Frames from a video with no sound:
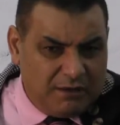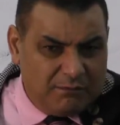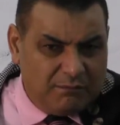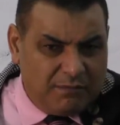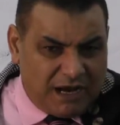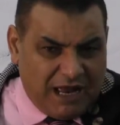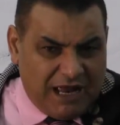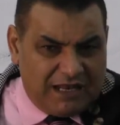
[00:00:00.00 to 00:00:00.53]

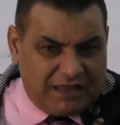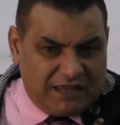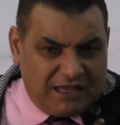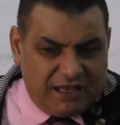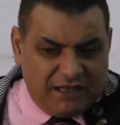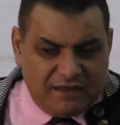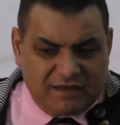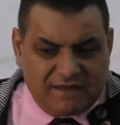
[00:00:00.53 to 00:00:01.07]

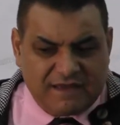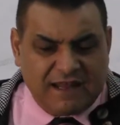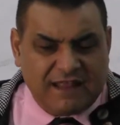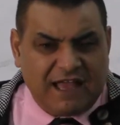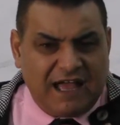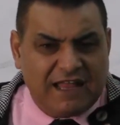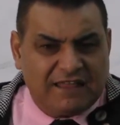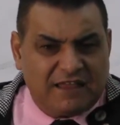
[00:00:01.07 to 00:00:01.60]
مرحلتين
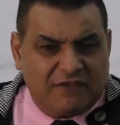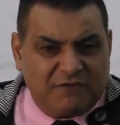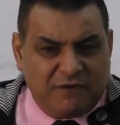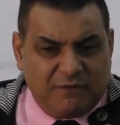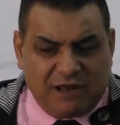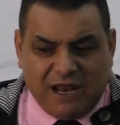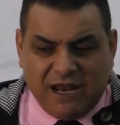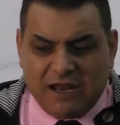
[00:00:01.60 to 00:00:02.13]
سنتحدث في
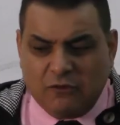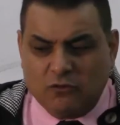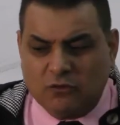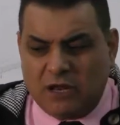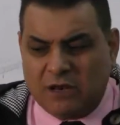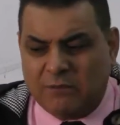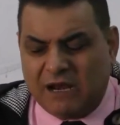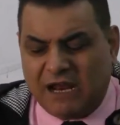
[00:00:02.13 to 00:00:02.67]
المرحلة
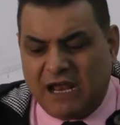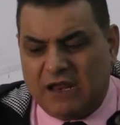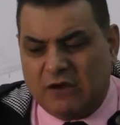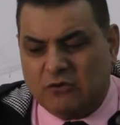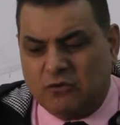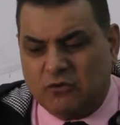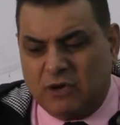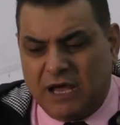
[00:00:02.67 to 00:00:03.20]
الأولى المرحلة
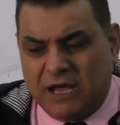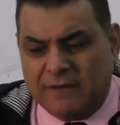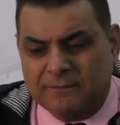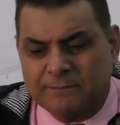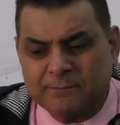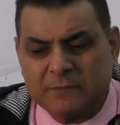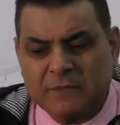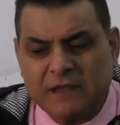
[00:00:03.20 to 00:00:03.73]
الأولى
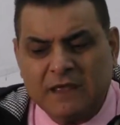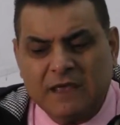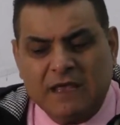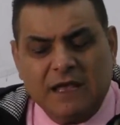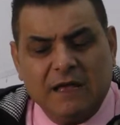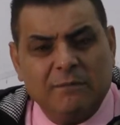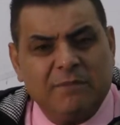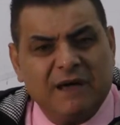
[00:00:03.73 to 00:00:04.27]

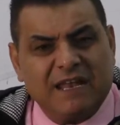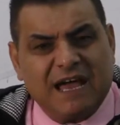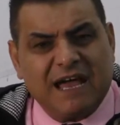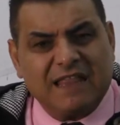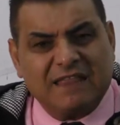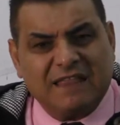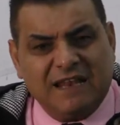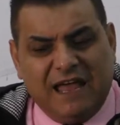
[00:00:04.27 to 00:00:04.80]

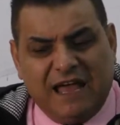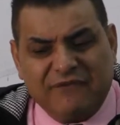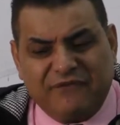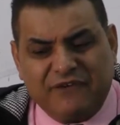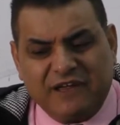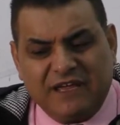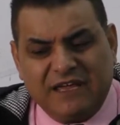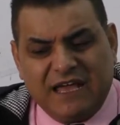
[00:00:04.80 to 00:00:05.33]
بدأت
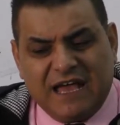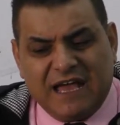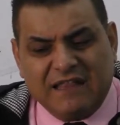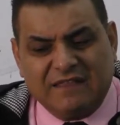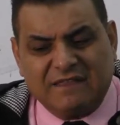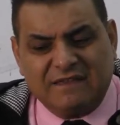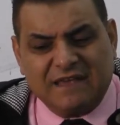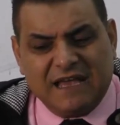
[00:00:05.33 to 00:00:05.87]

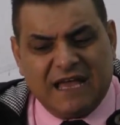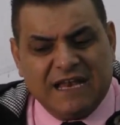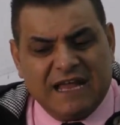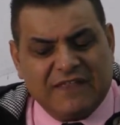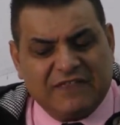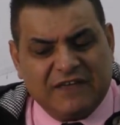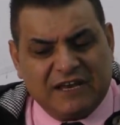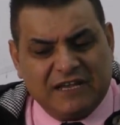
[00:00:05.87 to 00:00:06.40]
الحفريات
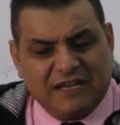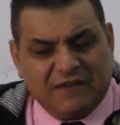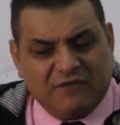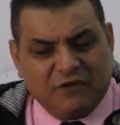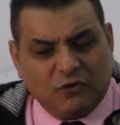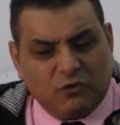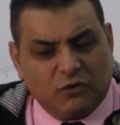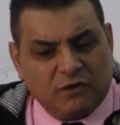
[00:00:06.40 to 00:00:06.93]
الأثرية في
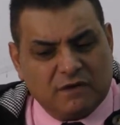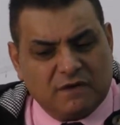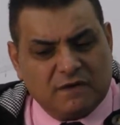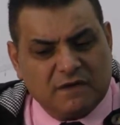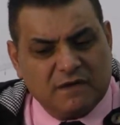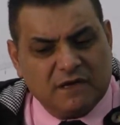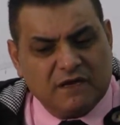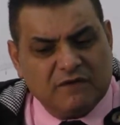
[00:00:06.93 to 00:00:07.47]

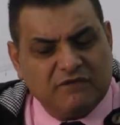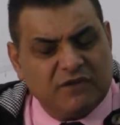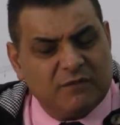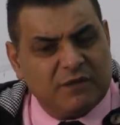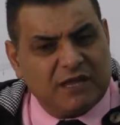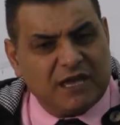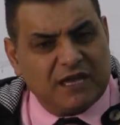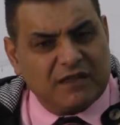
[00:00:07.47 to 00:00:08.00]
القدس في
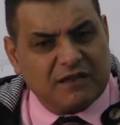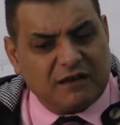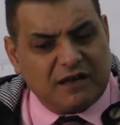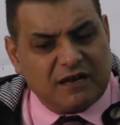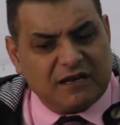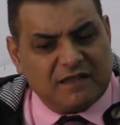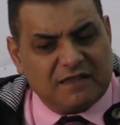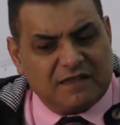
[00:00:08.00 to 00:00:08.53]
بداية
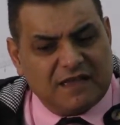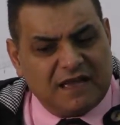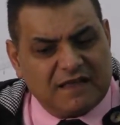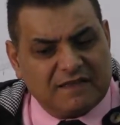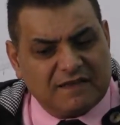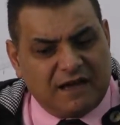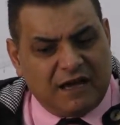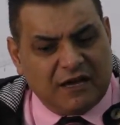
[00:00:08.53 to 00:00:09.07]
القرن
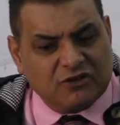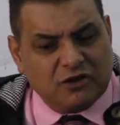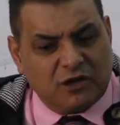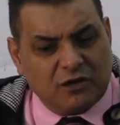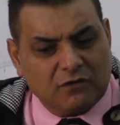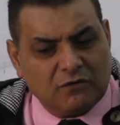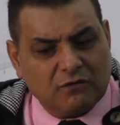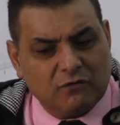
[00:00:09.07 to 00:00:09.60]
التاسع
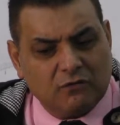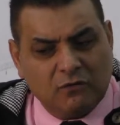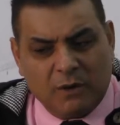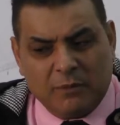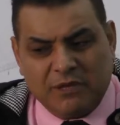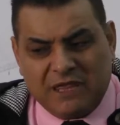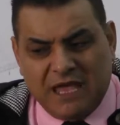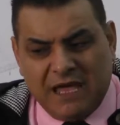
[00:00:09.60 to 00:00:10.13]
عشر
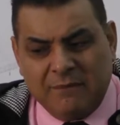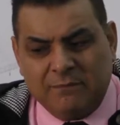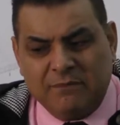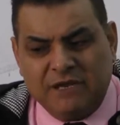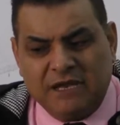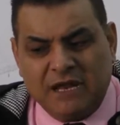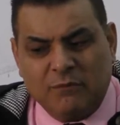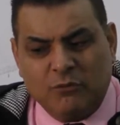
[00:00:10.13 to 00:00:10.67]
وبدعم
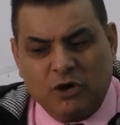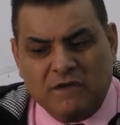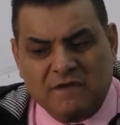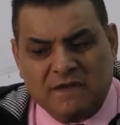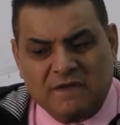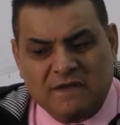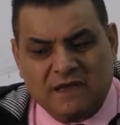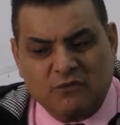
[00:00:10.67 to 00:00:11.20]
من
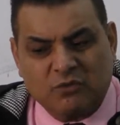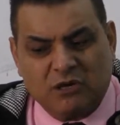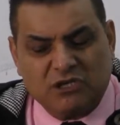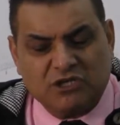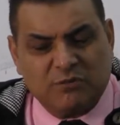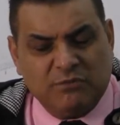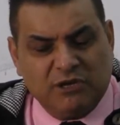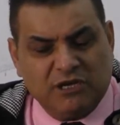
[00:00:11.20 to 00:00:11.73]
المؤسسات
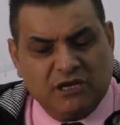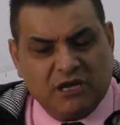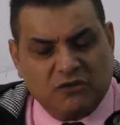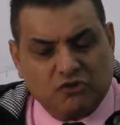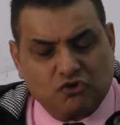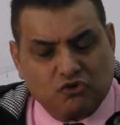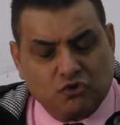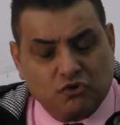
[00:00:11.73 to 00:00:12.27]
والجمعيات
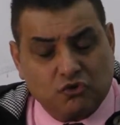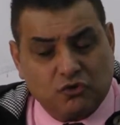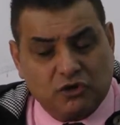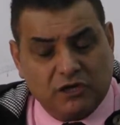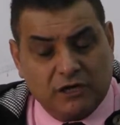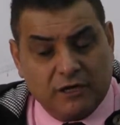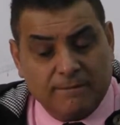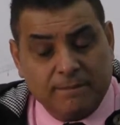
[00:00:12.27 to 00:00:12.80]

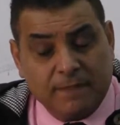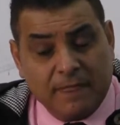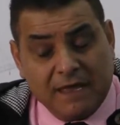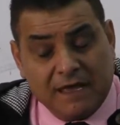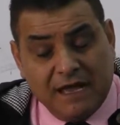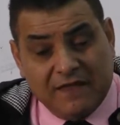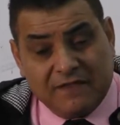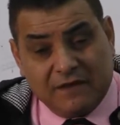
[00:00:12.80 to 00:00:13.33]
الصهيونية
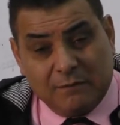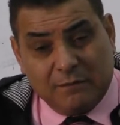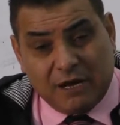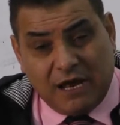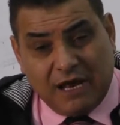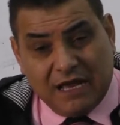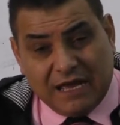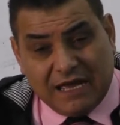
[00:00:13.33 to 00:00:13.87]
هذه
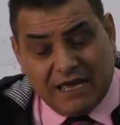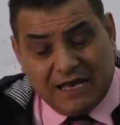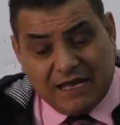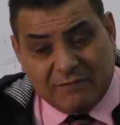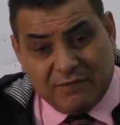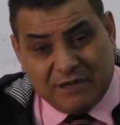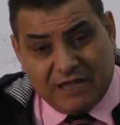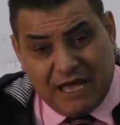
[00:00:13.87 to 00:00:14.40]
المرحلة
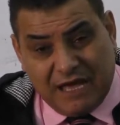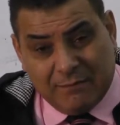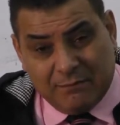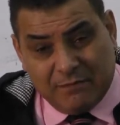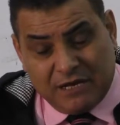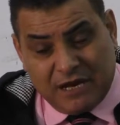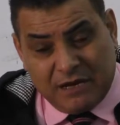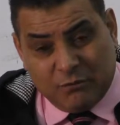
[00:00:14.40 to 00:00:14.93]
كانت بدعم
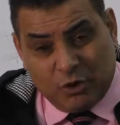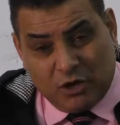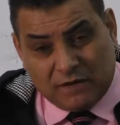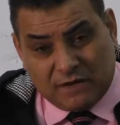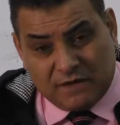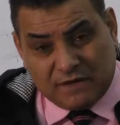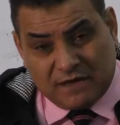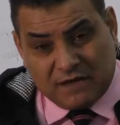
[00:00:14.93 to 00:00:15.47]
من
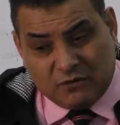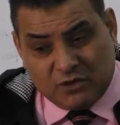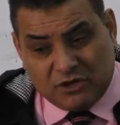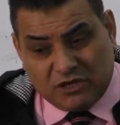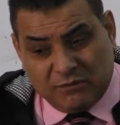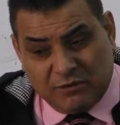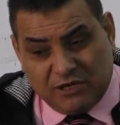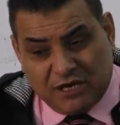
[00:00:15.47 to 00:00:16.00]
المؤسسات
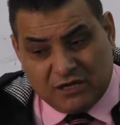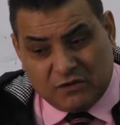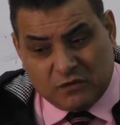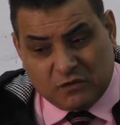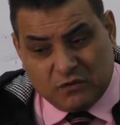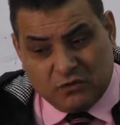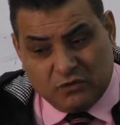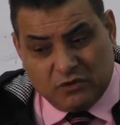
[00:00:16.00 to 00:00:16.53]
والجمعيات
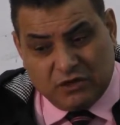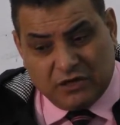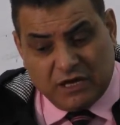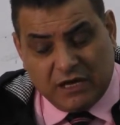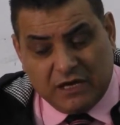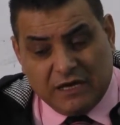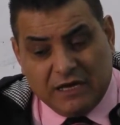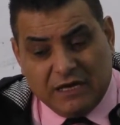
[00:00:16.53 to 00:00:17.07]

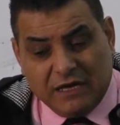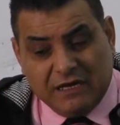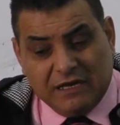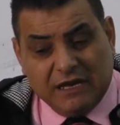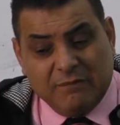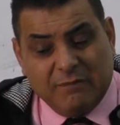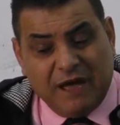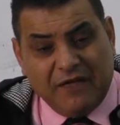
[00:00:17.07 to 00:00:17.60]
الصهيونية
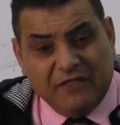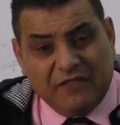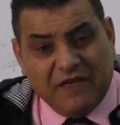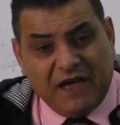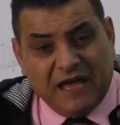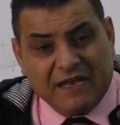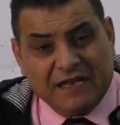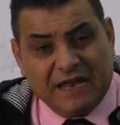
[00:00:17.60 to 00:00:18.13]
للبحث
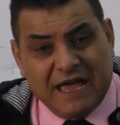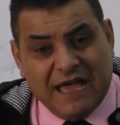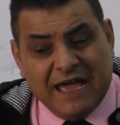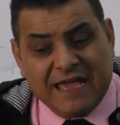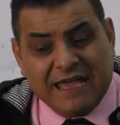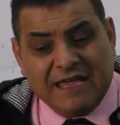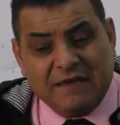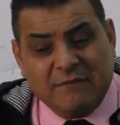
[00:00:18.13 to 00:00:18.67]
عن
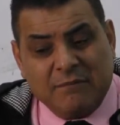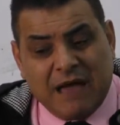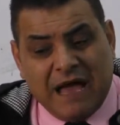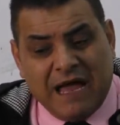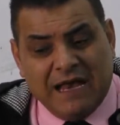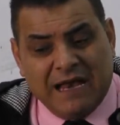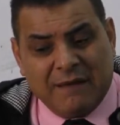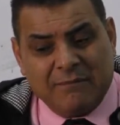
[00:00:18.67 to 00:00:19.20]
أي
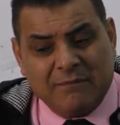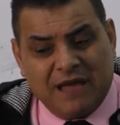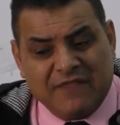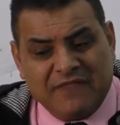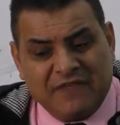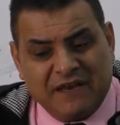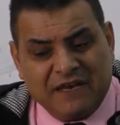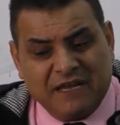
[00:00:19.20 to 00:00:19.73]
معلم
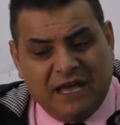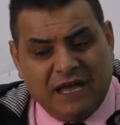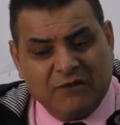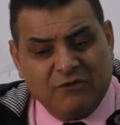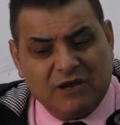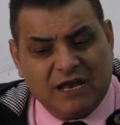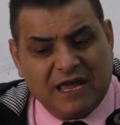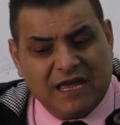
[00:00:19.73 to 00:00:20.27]
أثري
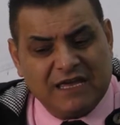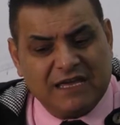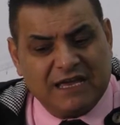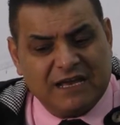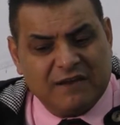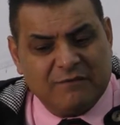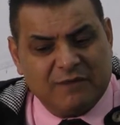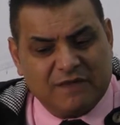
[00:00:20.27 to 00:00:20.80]
حول
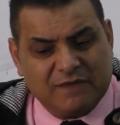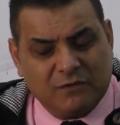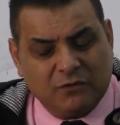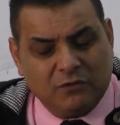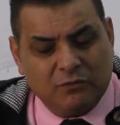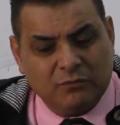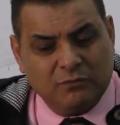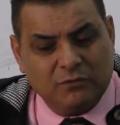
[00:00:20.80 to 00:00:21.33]
الهيكل
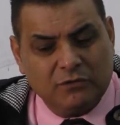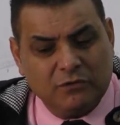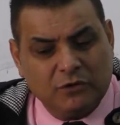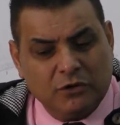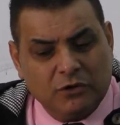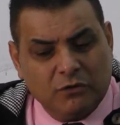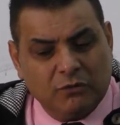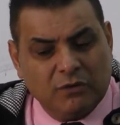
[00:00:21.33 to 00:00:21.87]
المزعوم
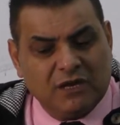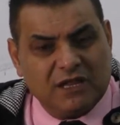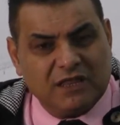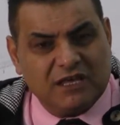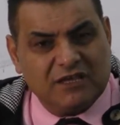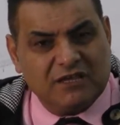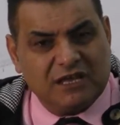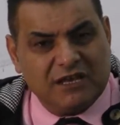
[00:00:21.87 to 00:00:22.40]

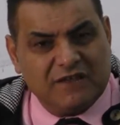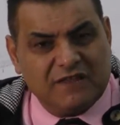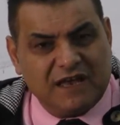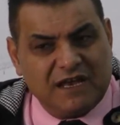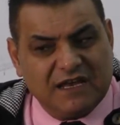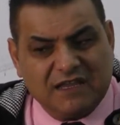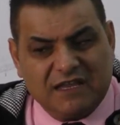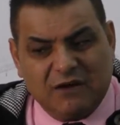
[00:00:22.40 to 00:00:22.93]
ونتيجة
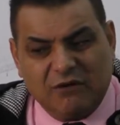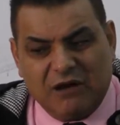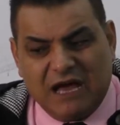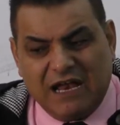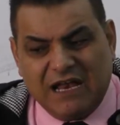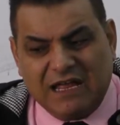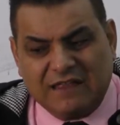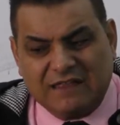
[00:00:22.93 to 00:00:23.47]
لذلك
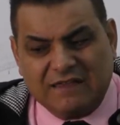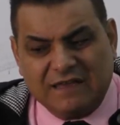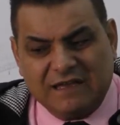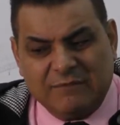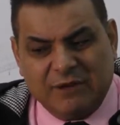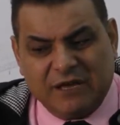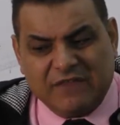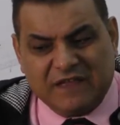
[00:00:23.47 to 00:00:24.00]
توالت
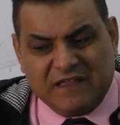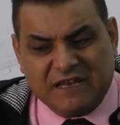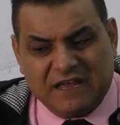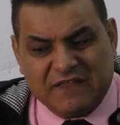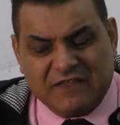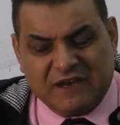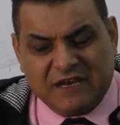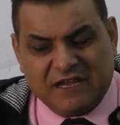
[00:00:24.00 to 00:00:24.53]
البعثات
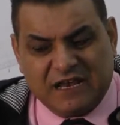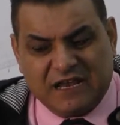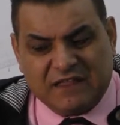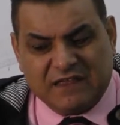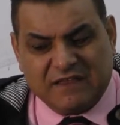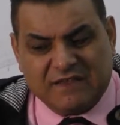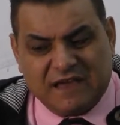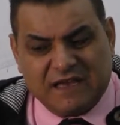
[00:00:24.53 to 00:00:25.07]
الأثرية
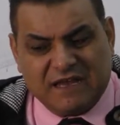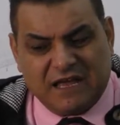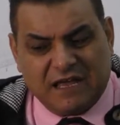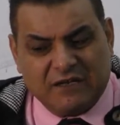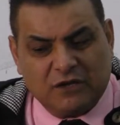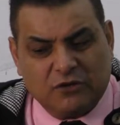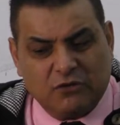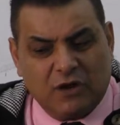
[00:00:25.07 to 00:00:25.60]
التي زاد
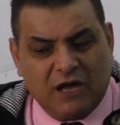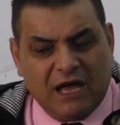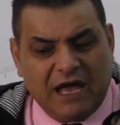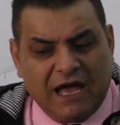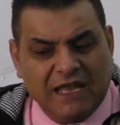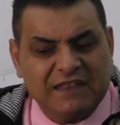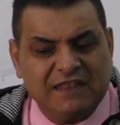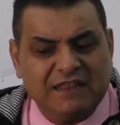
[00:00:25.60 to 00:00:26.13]
عددها
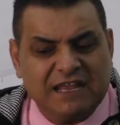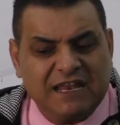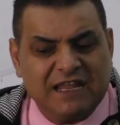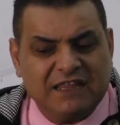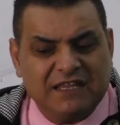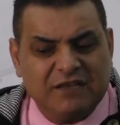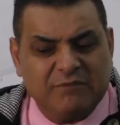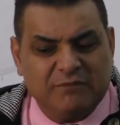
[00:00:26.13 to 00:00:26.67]
عن
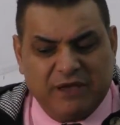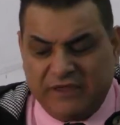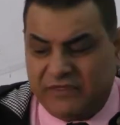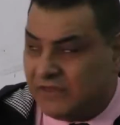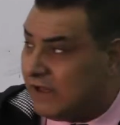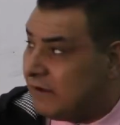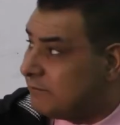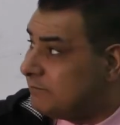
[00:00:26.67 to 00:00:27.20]
30 بعثة